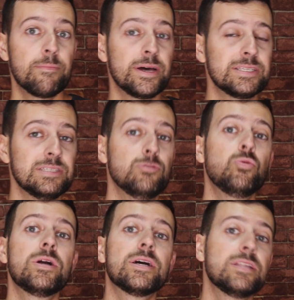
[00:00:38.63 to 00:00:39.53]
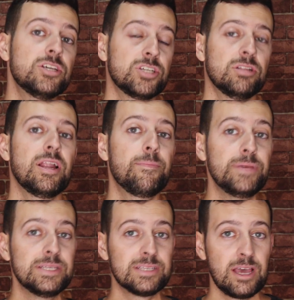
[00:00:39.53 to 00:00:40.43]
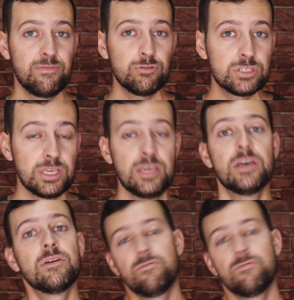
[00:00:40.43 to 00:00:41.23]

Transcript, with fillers: mas nunca deixando ela pisar em você.